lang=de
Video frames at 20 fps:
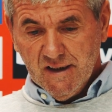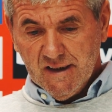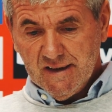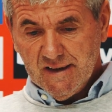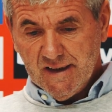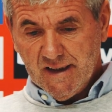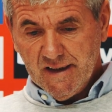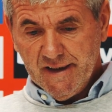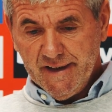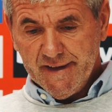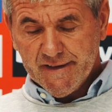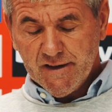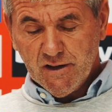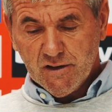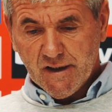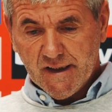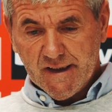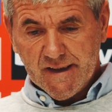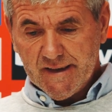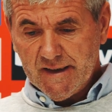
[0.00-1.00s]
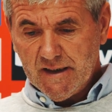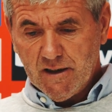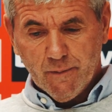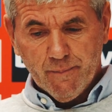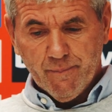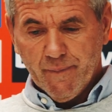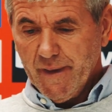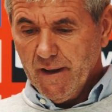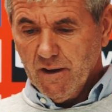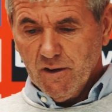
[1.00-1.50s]
äh
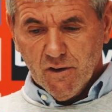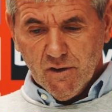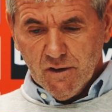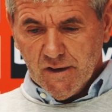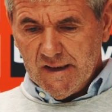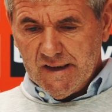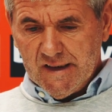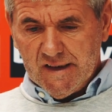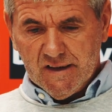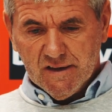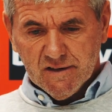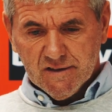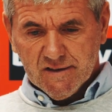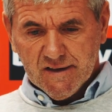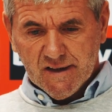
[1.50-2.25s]
Athletiktrainer, äh,